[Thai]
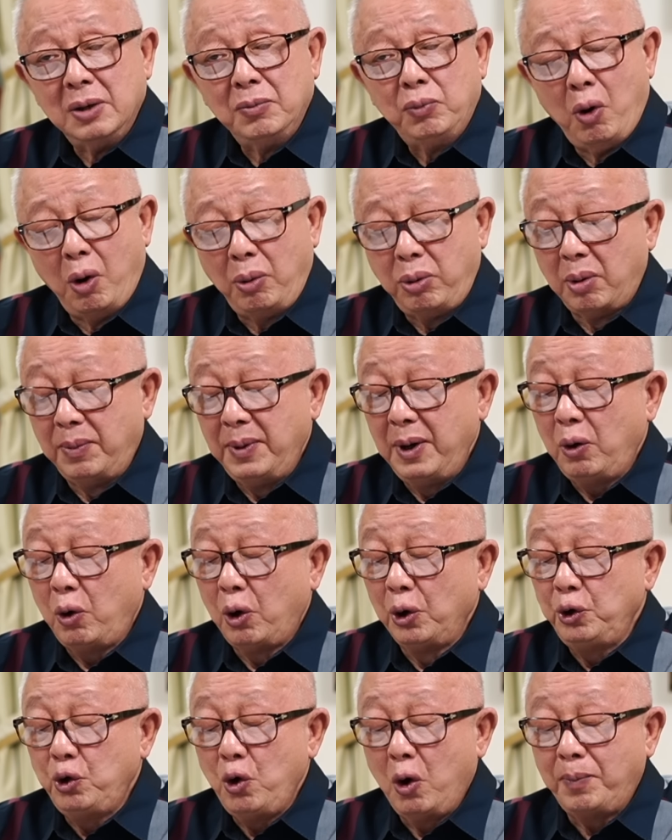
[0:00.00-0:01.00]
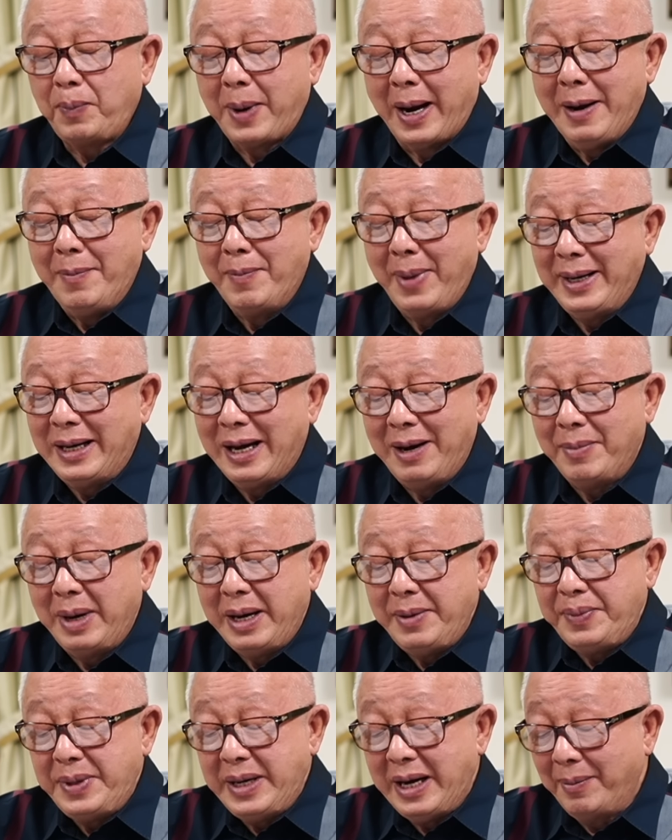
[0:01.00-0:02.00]
พวกผมและคนทั่วไปไม่
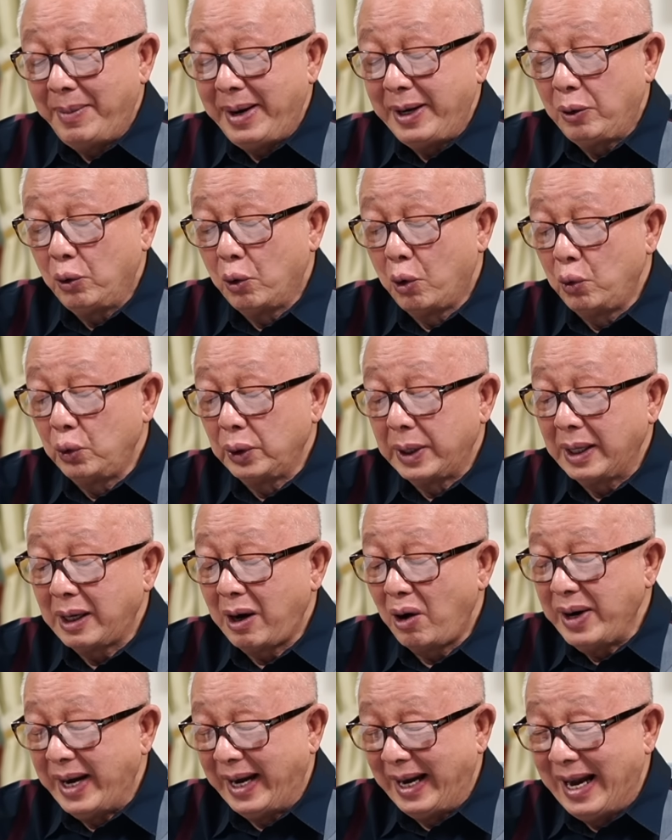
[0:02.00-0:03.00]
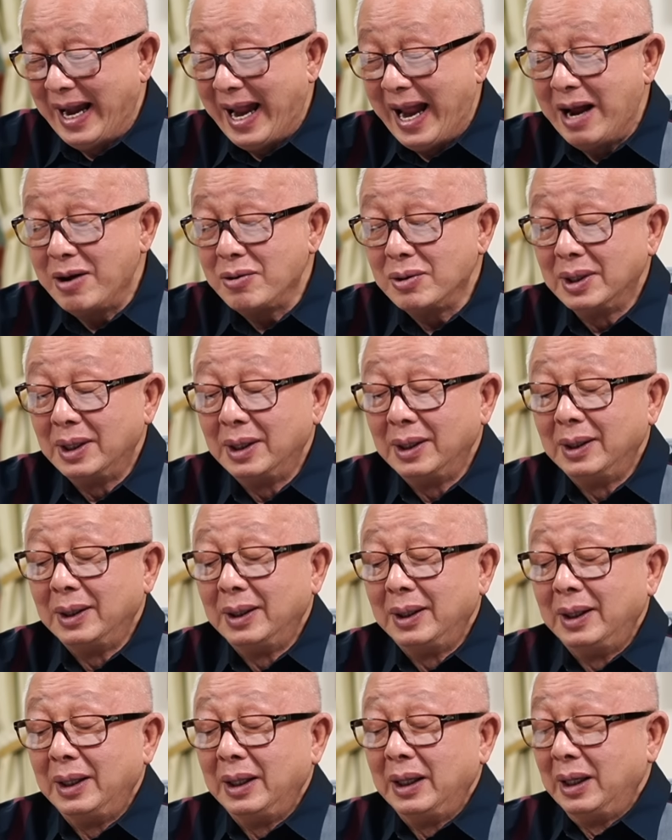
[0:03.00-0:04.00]
เพียงไม่กลัวคุณนะเขาเห็นแล้ว
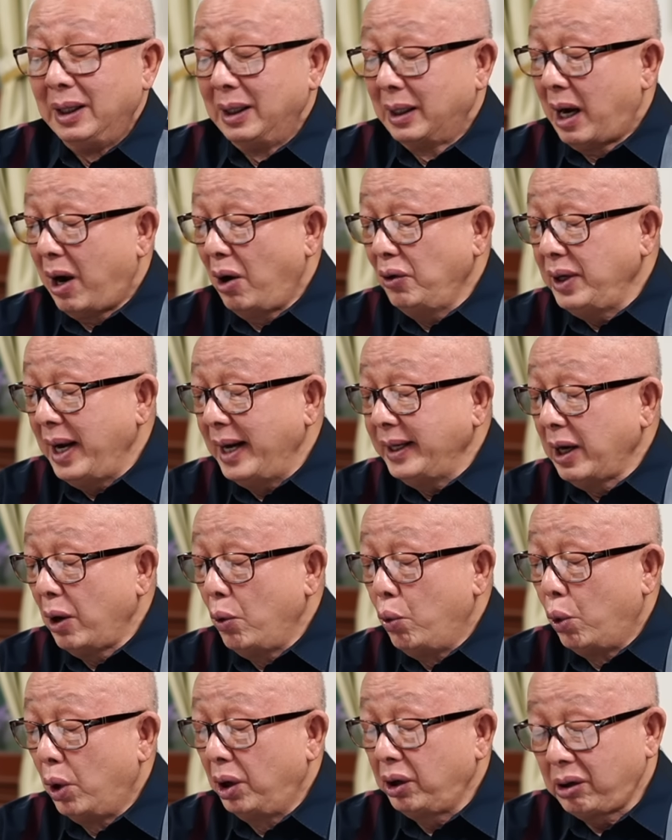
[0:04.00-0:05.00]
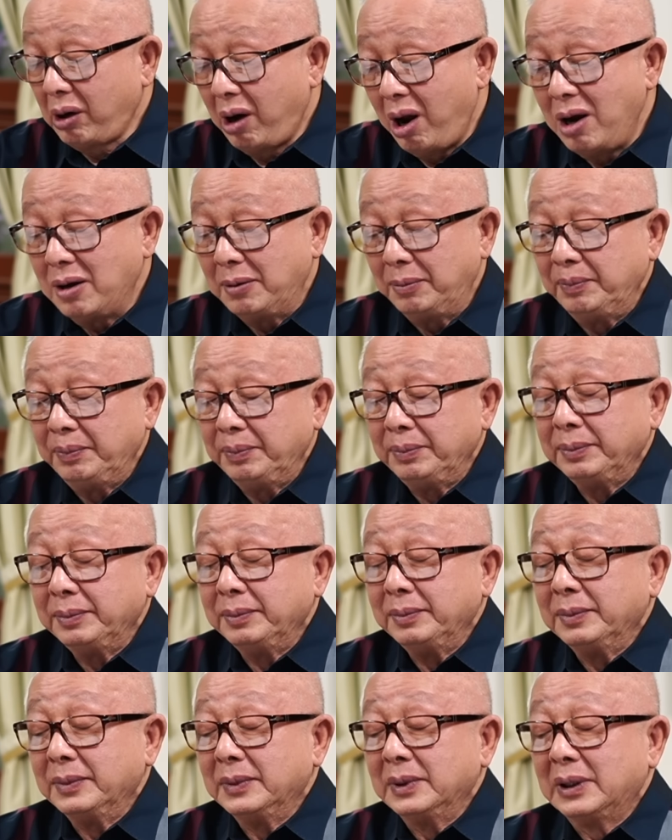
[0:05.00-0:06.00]
เขาได้แต่หัวเราะ
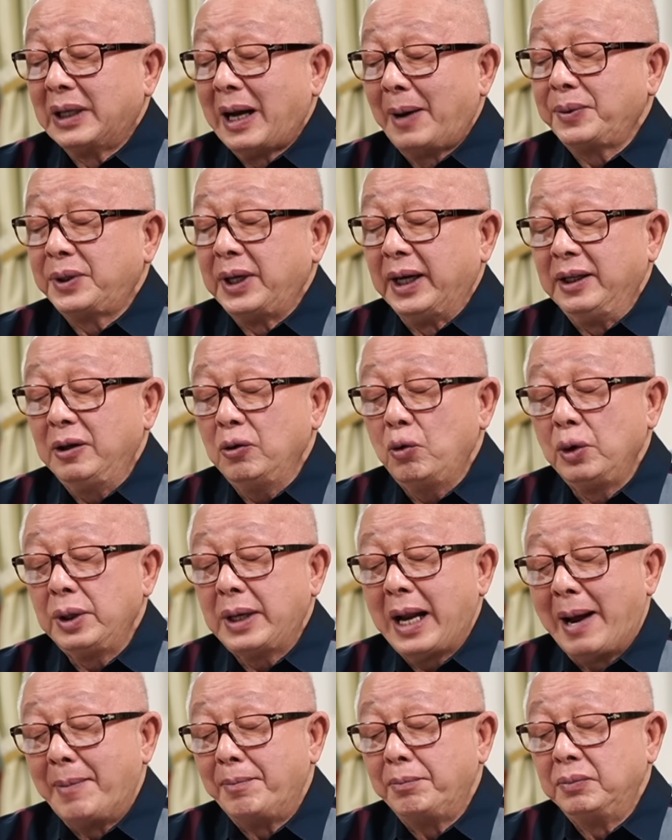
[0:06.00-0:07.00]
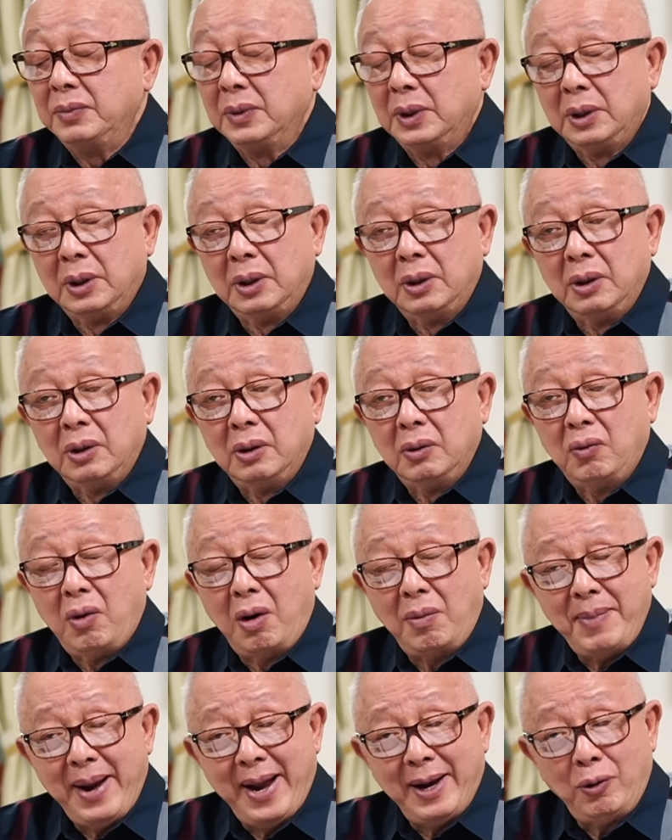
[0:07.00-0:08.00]
กับสิ่งที่คุณทำ
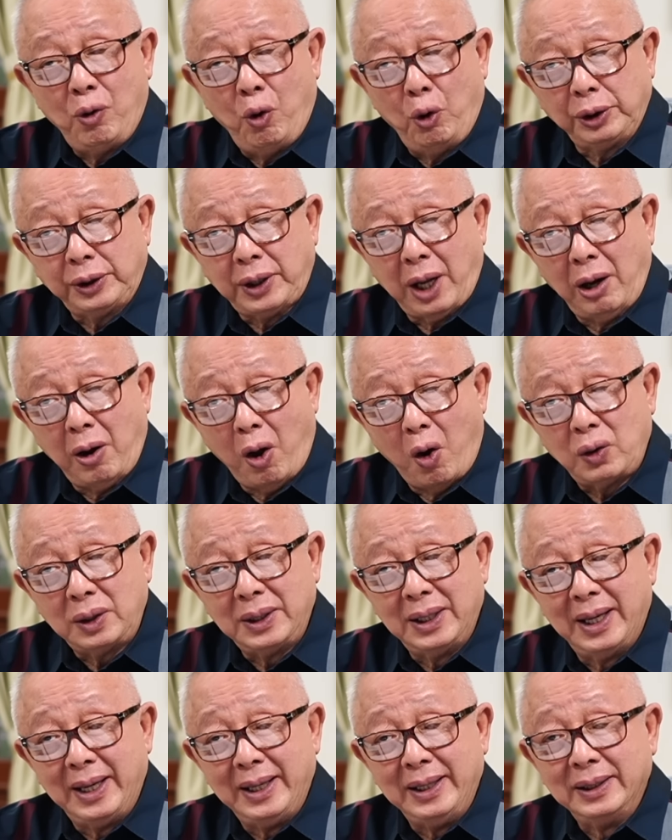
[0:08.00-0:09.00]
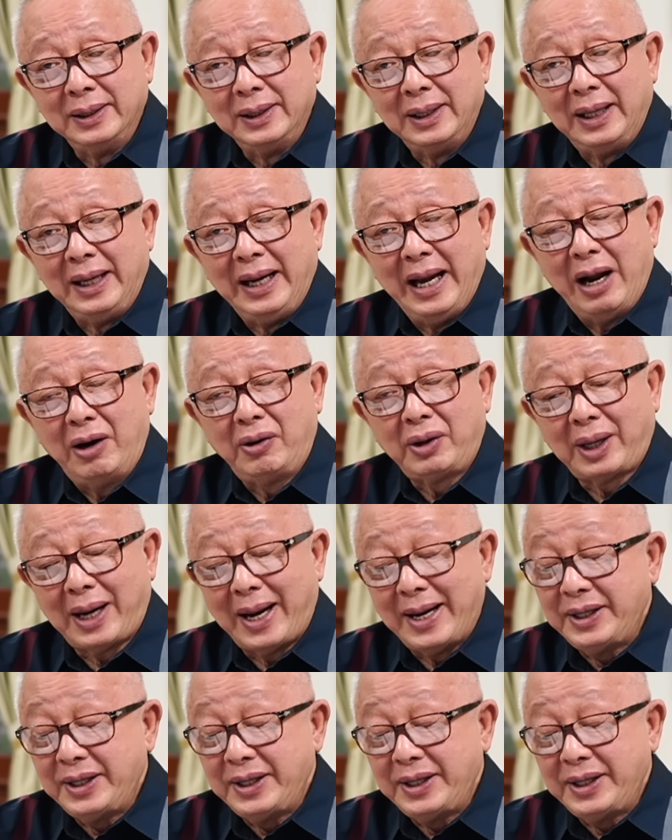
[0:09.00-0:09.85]
ว่าแม่งโคตรตลกเลยแล้วไร้